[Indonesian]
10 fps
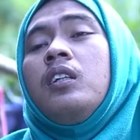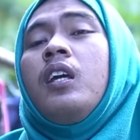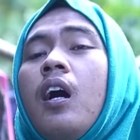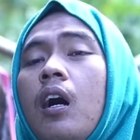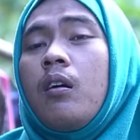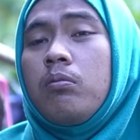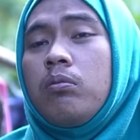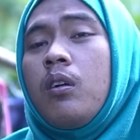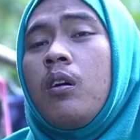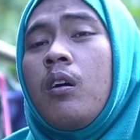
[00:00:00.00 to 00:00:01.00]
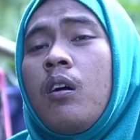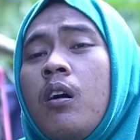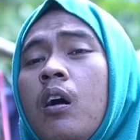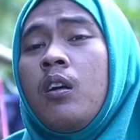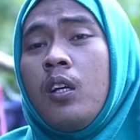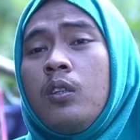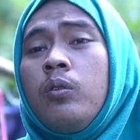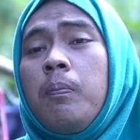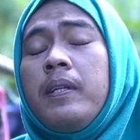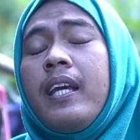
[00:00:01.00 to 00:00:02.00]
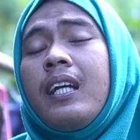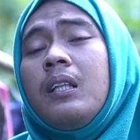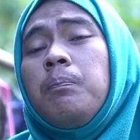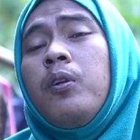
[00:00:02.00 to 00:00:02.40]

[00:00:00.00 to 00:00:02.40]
Ya Allah, dua penyakit